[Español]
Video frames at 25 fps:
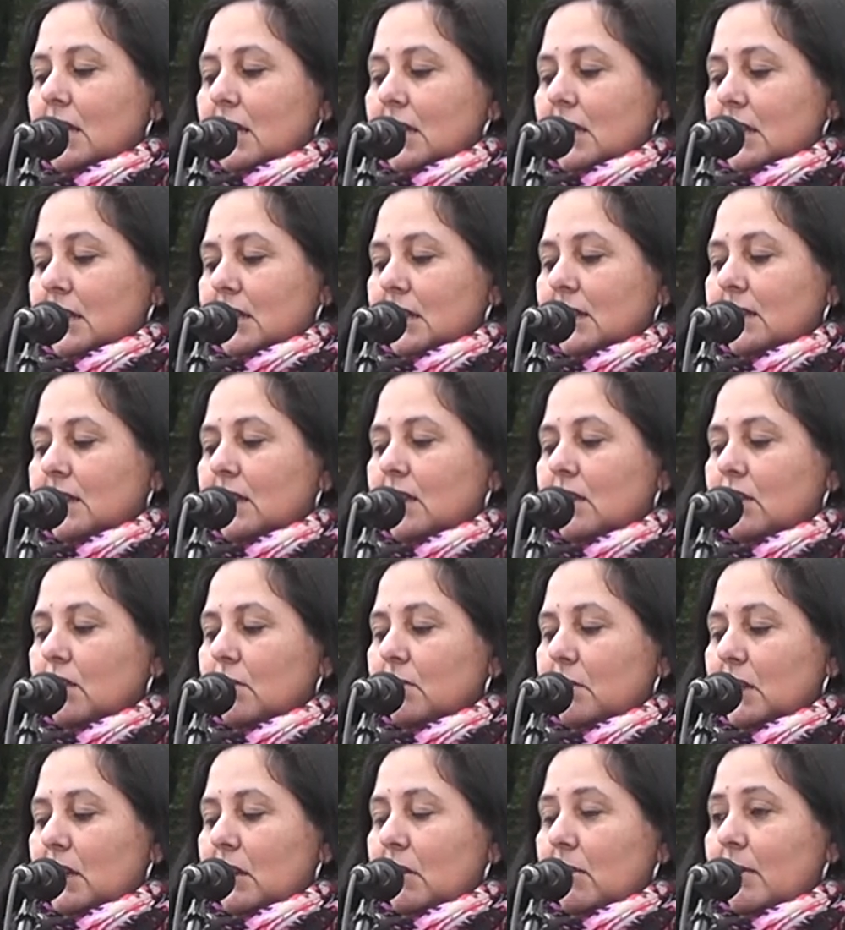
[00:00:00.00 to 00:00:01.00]
En este
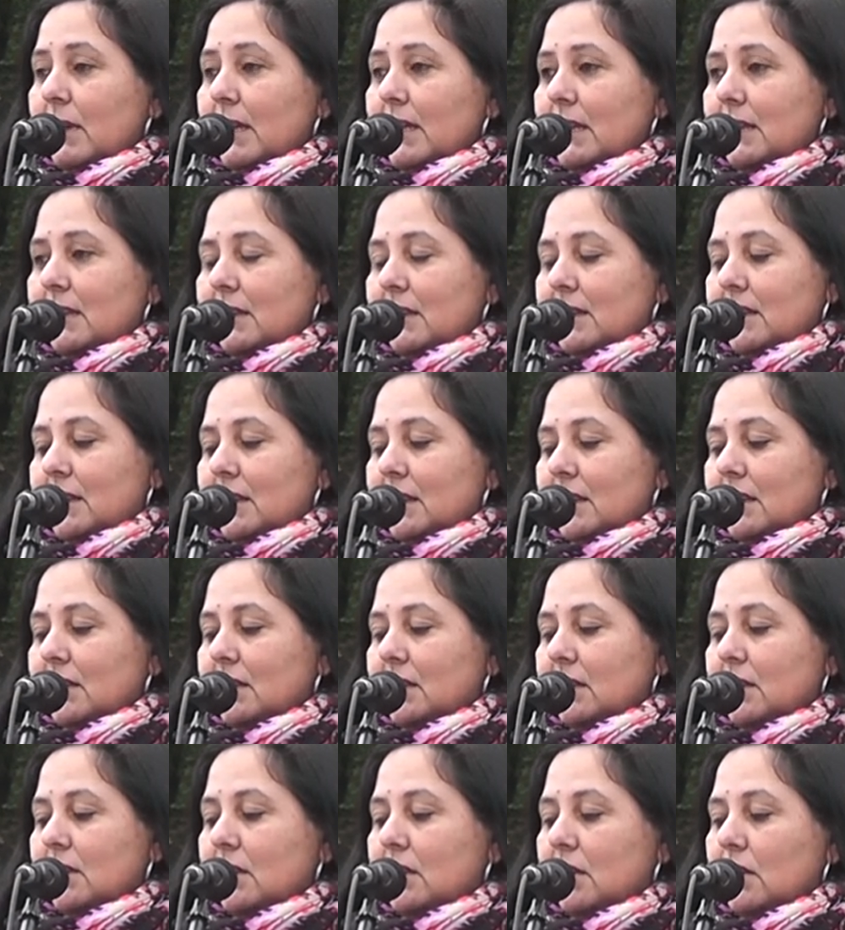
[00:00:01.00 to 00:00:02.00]
2020
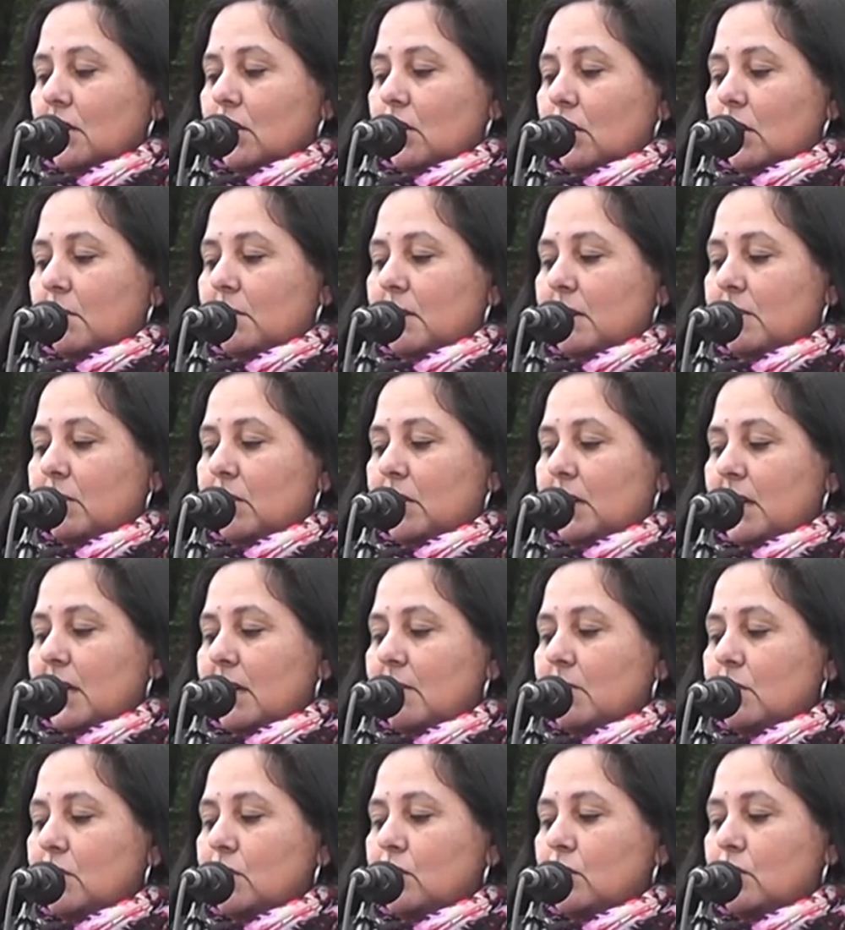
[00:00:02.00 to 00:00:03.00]

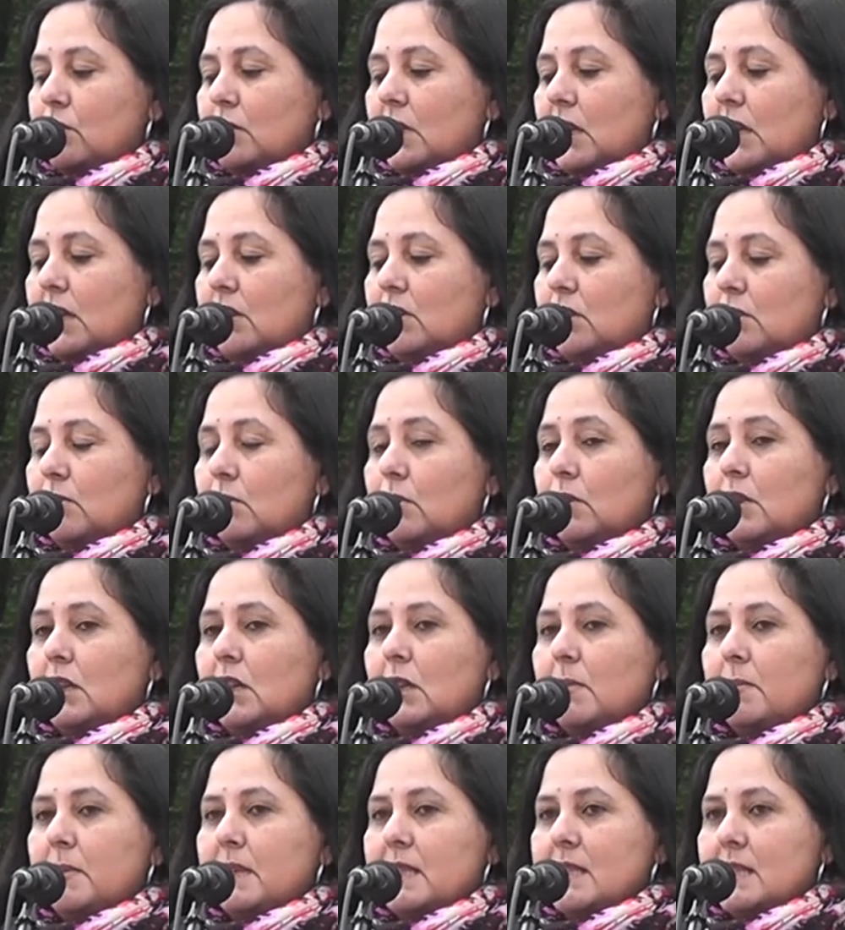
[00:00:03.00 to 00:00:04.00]
conmemoramos un año muy
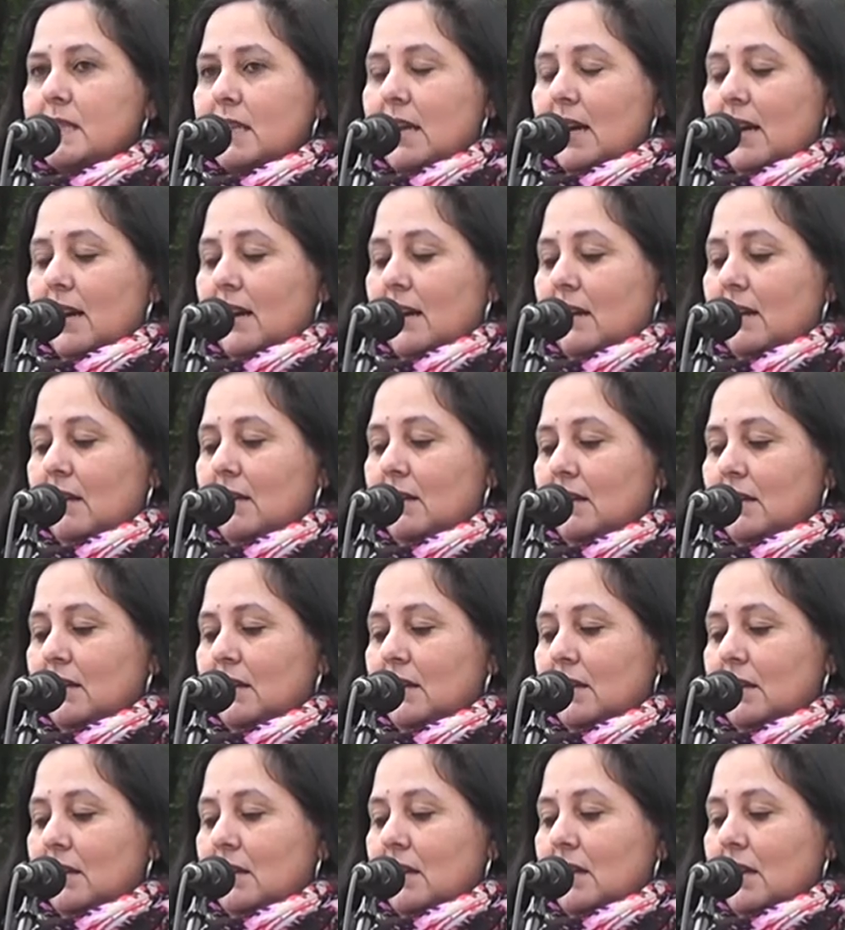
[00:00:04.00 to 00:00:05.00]
especial,
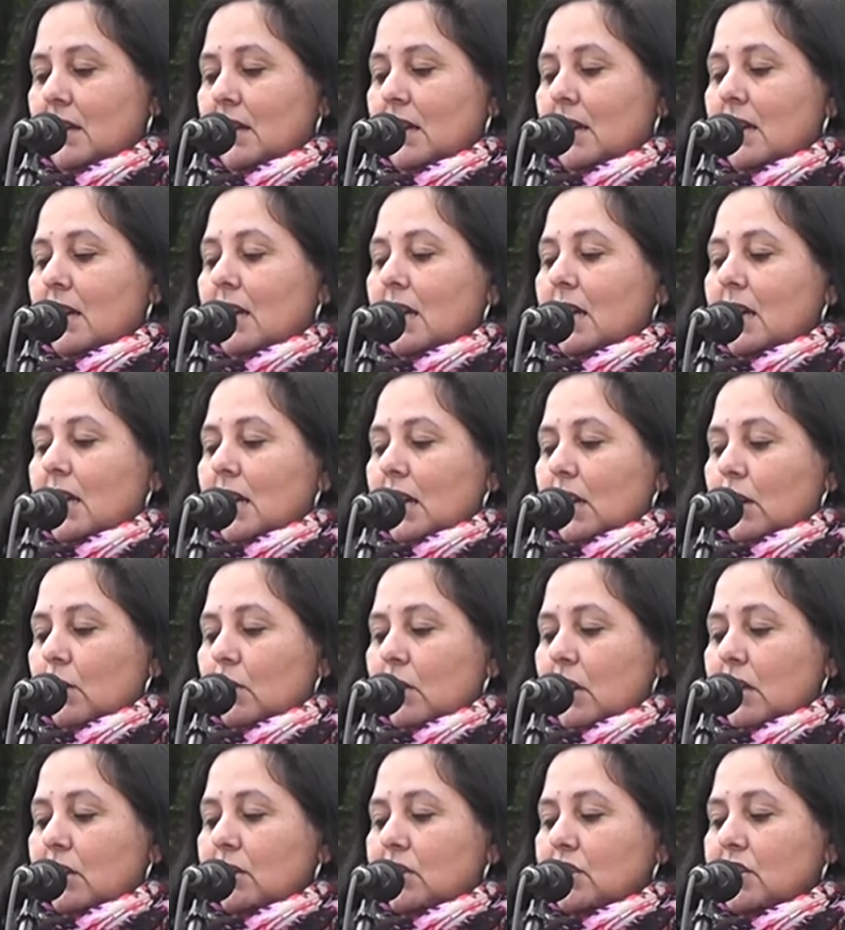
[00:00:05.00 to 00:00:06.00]
el
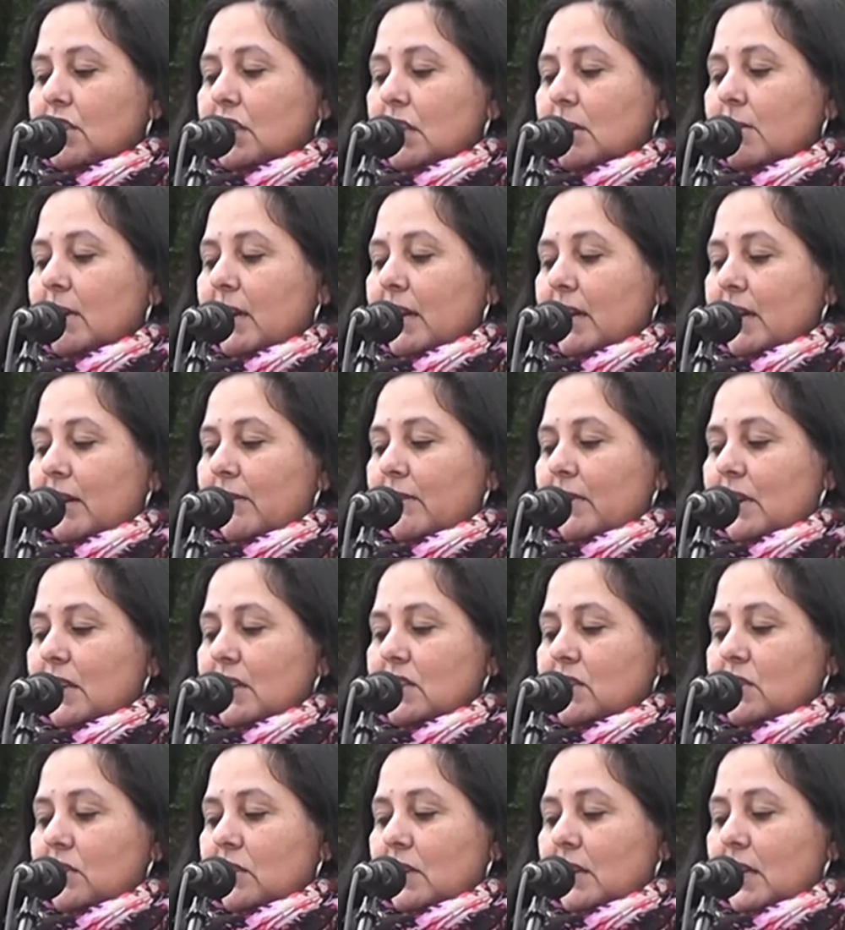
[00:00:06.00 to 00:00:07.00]
cual nos lleva a
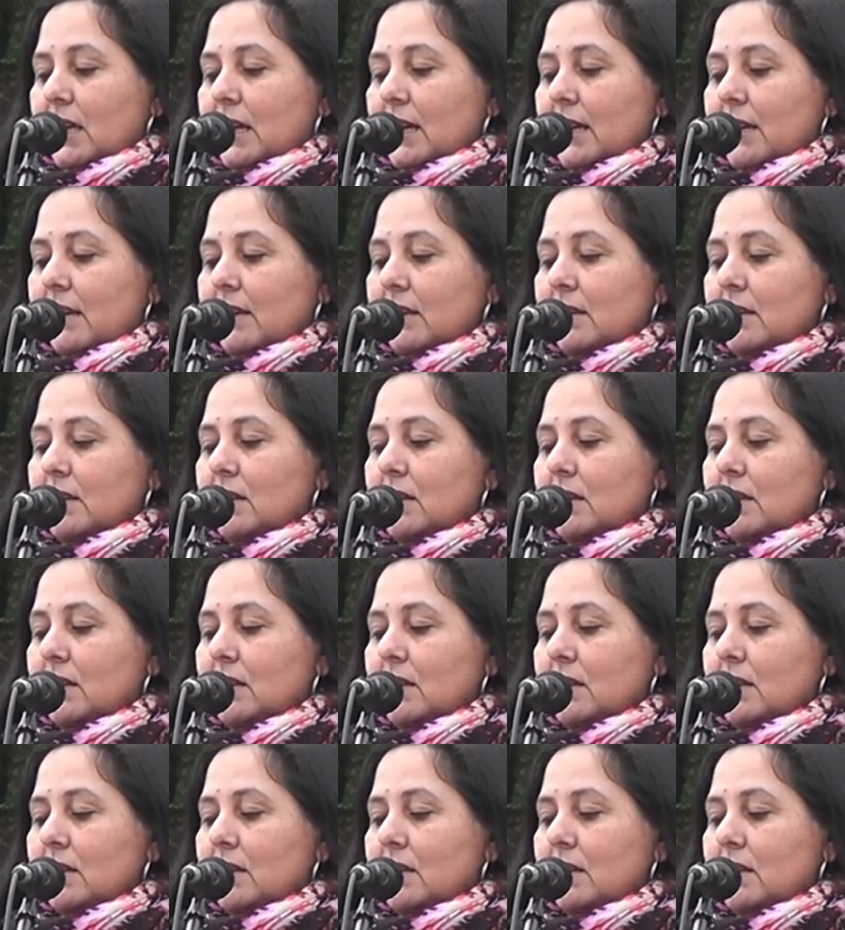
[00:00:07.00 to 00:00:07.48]
reflexionar